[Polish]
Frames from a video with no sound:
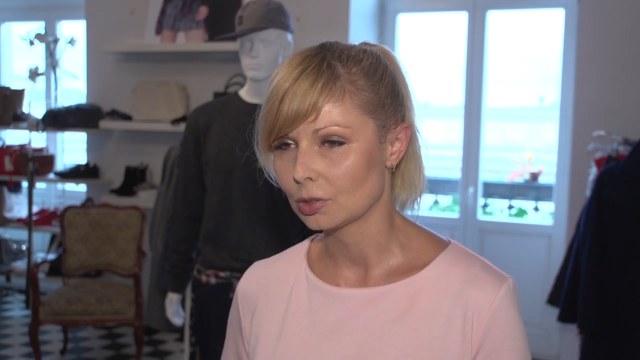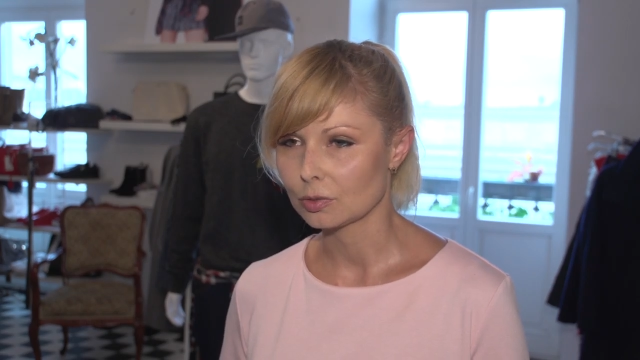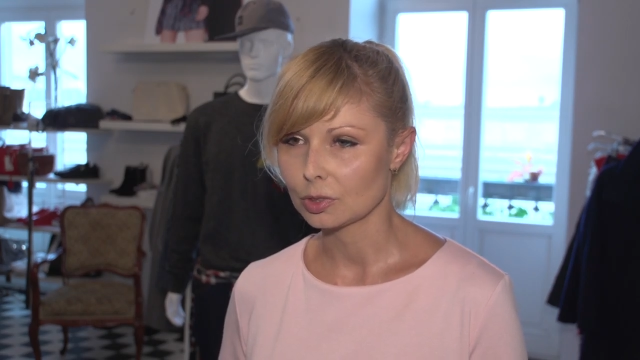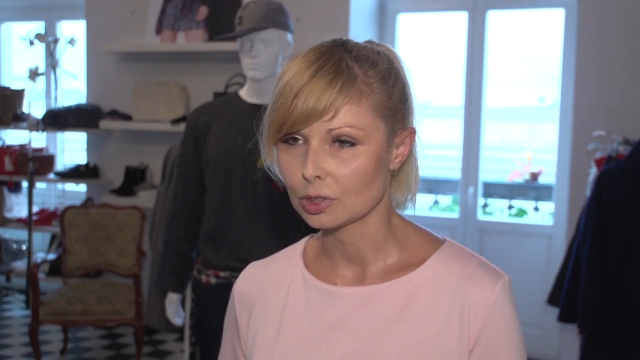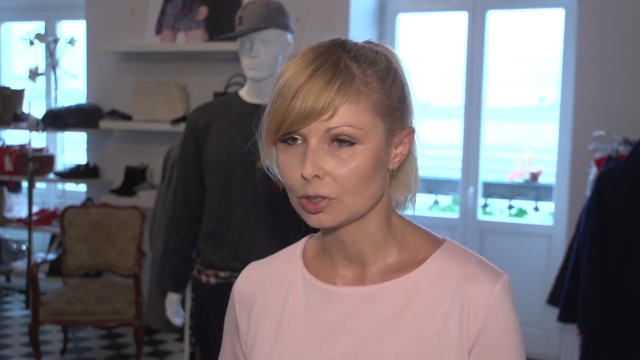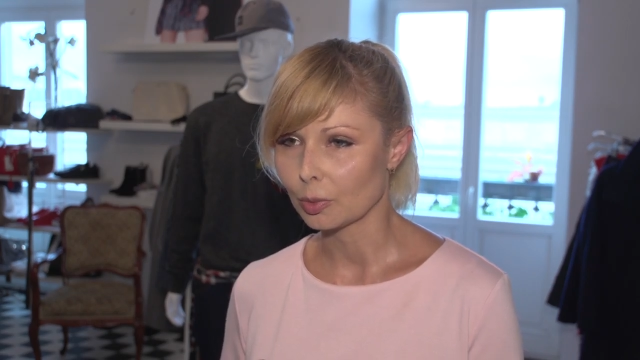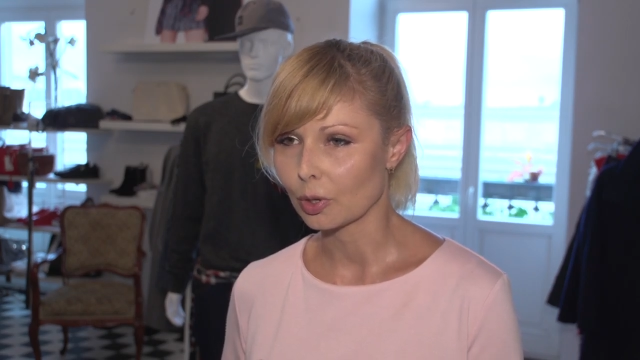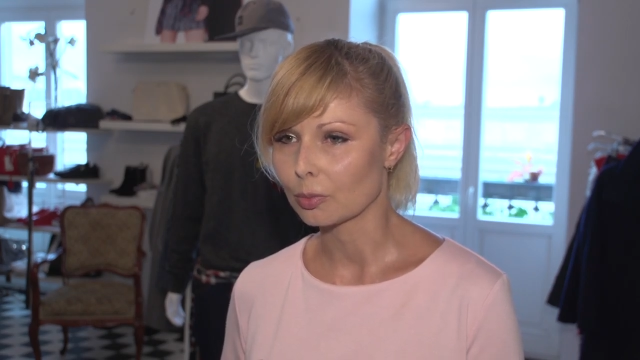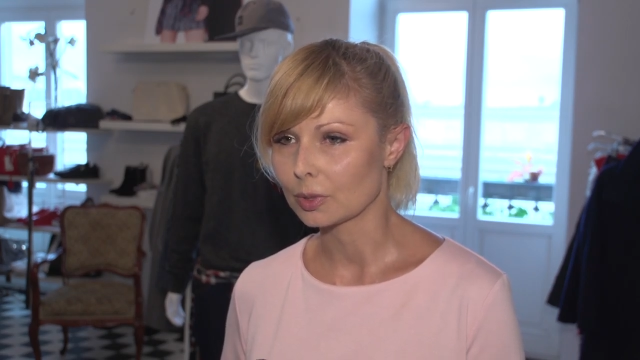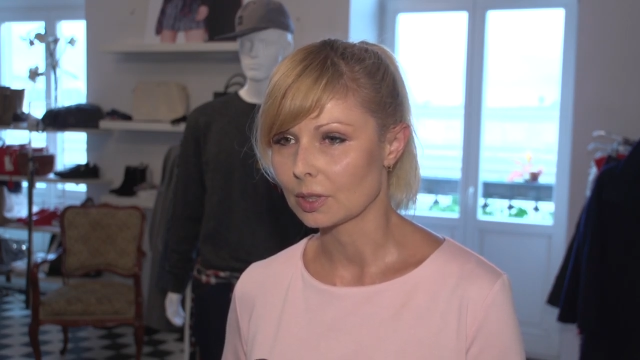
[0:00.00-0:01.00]
Oczywiście nie
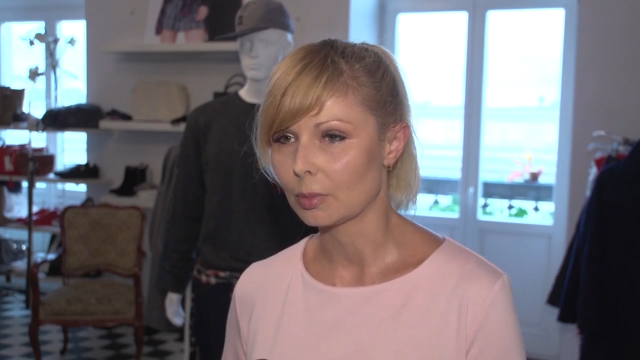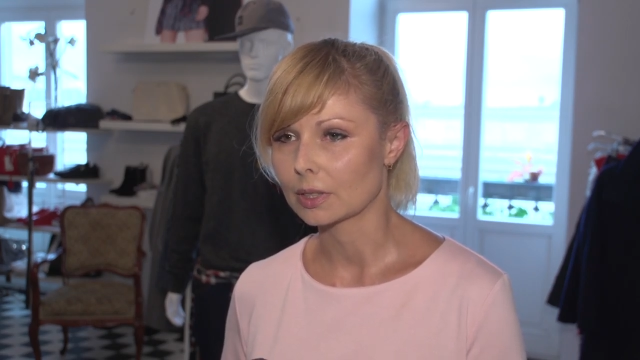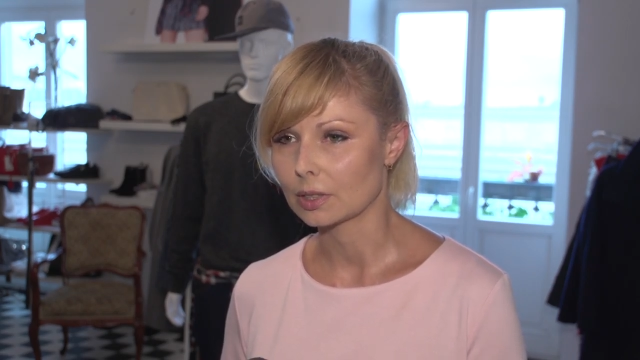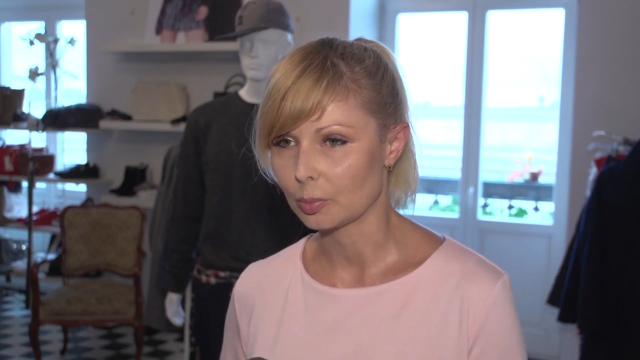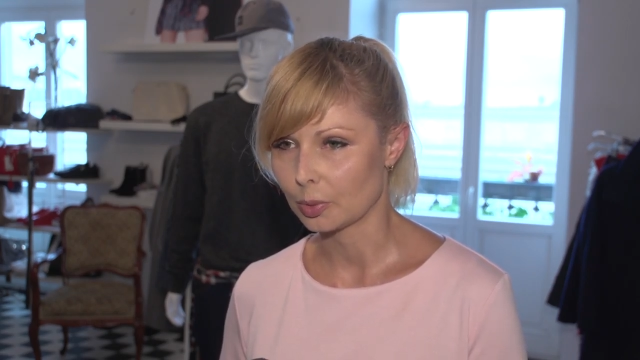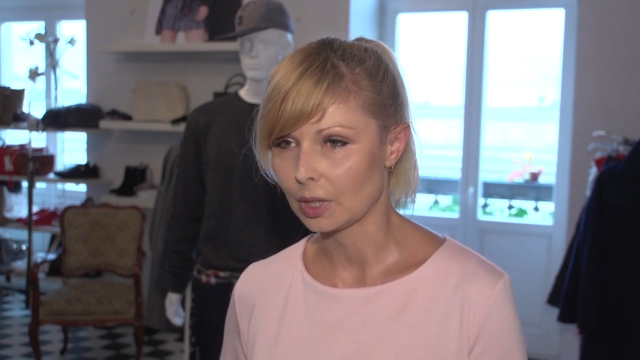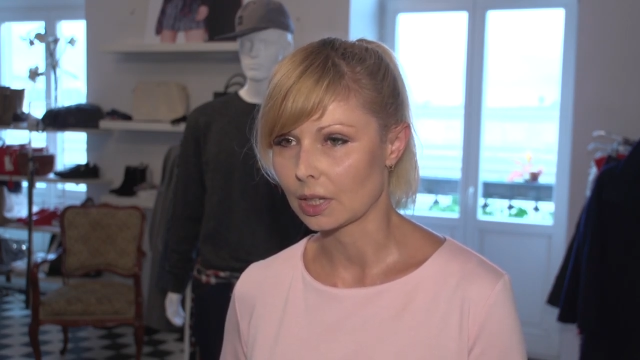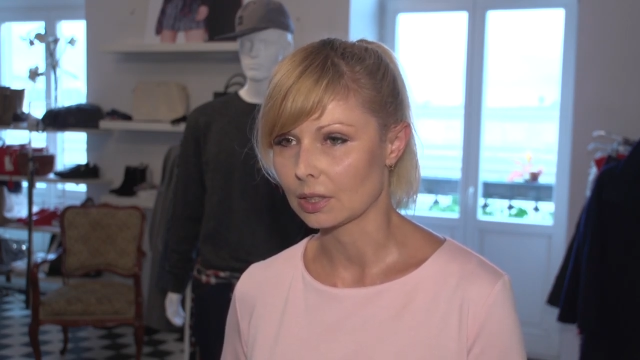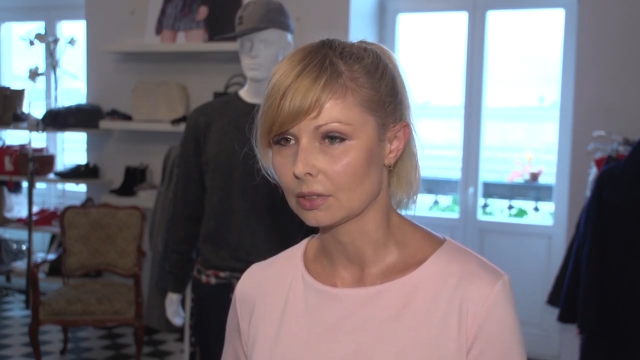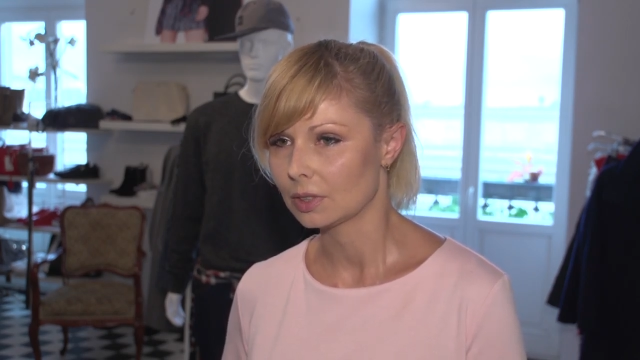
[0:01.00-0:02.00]
mogą być za bardzo
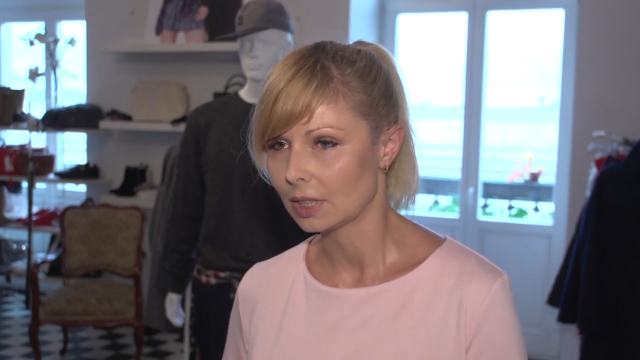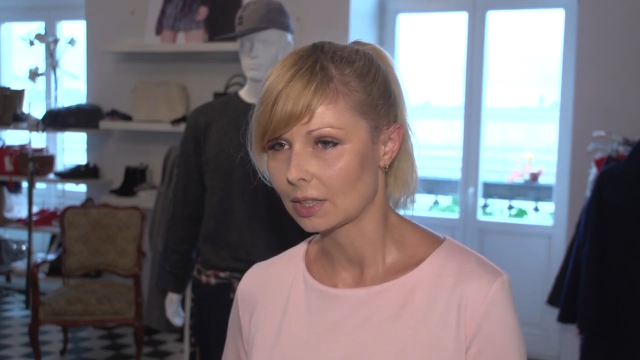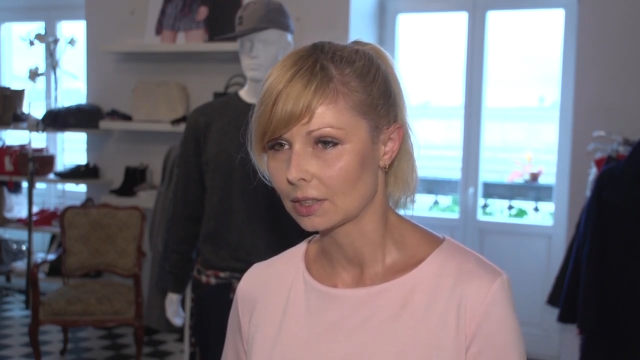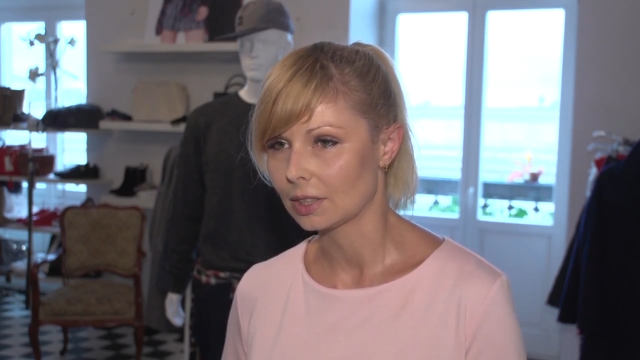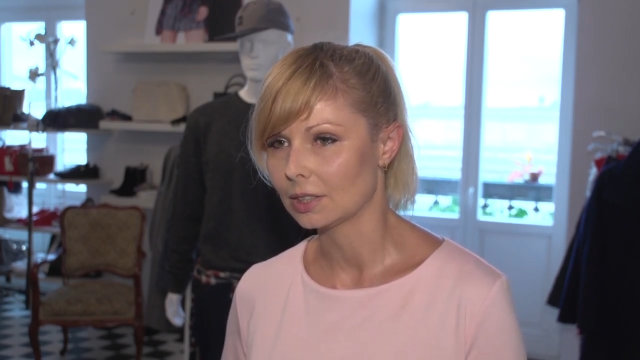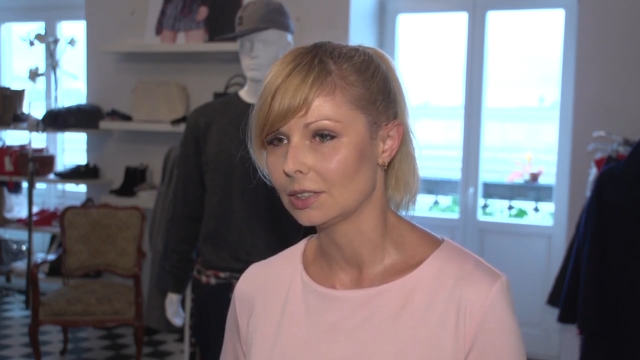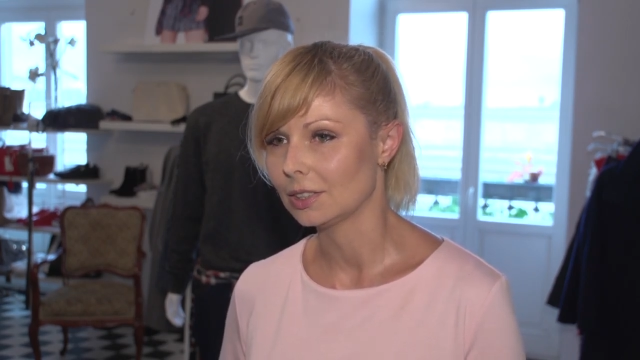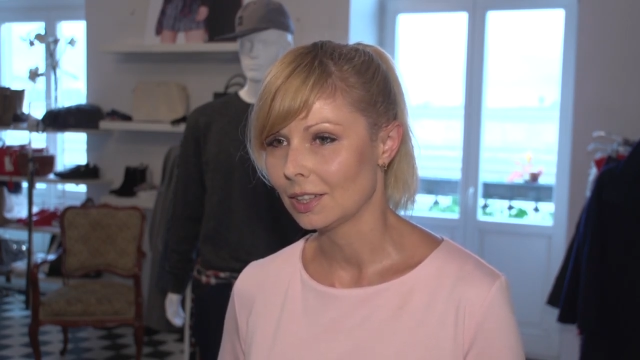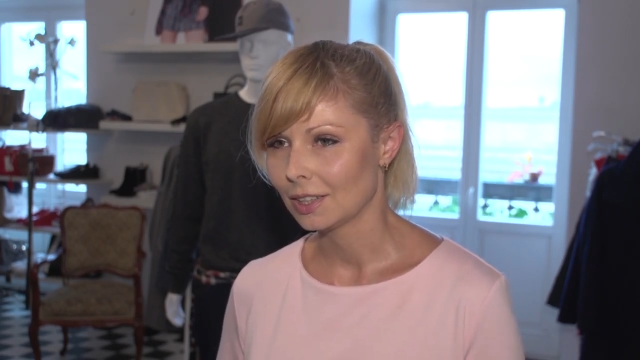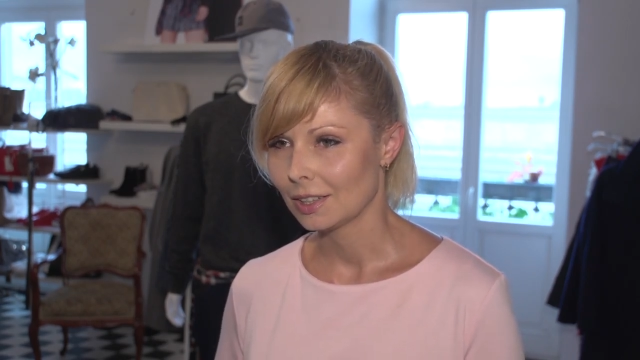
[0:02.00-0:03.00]
podarte, wytarte i,